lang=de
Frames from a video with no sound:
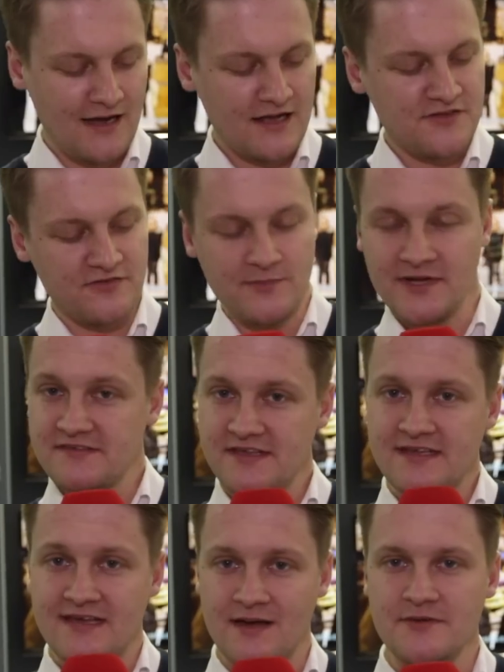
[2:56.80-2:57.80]
Also wie man
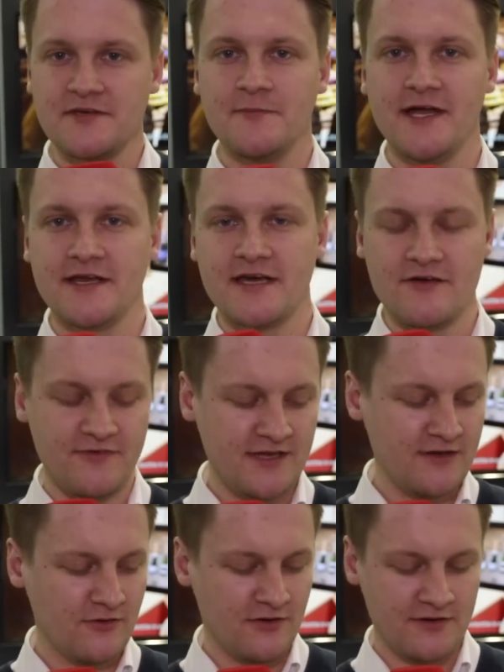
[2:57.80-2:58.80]
sieht, habe ich meinen
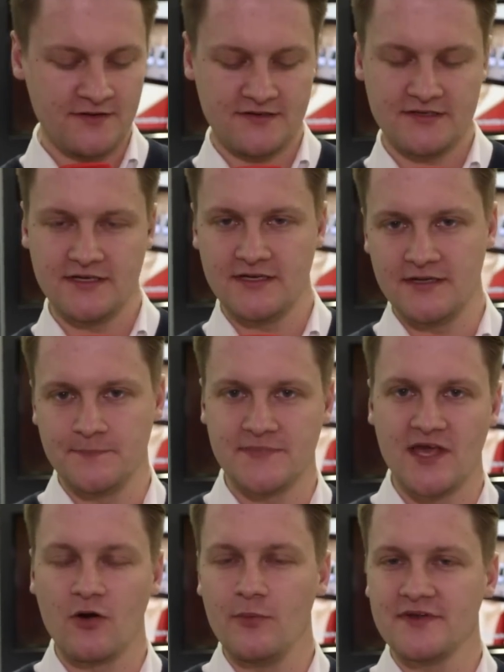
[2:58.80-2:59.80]
Kaffee und äh,
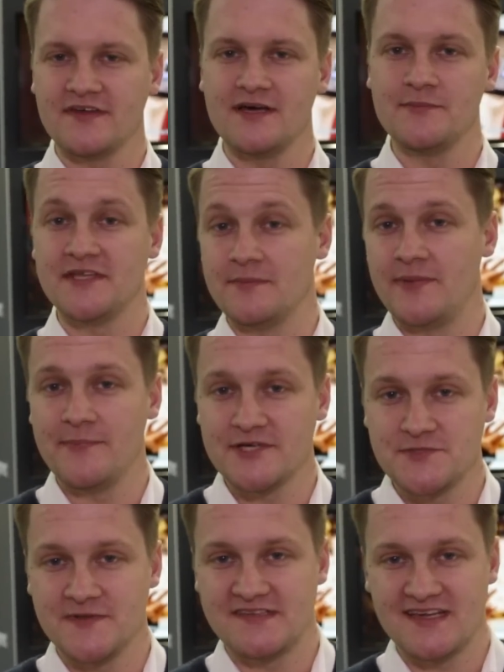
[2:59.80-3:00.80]
der Roboter hat mit dem Pepper
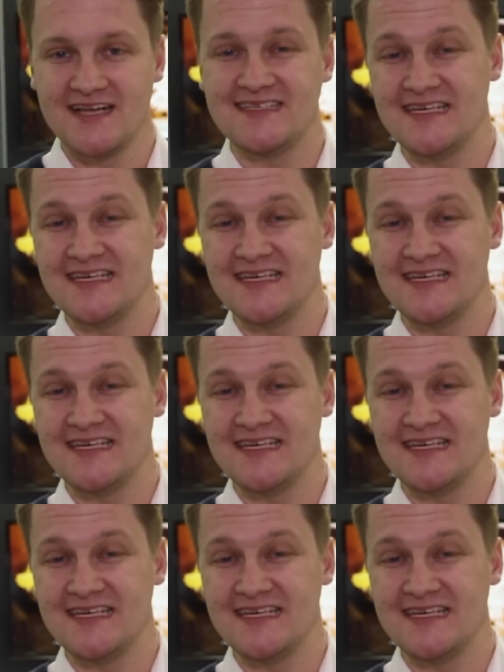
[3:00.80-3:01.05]
Spezial